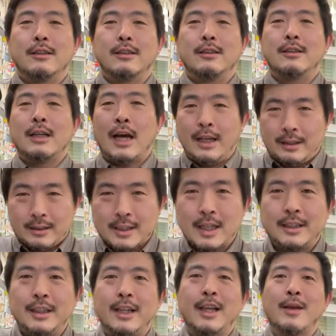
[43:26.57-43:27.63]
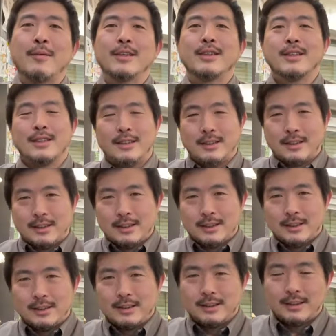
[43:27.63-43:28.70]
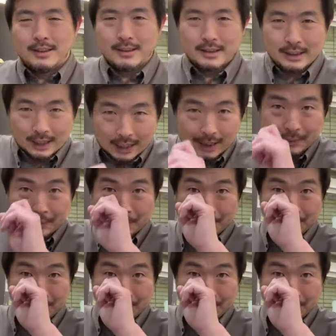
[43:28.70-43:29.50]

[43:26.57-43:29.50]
そのポイント、はい、1ポイント1円でご利用もいただけます。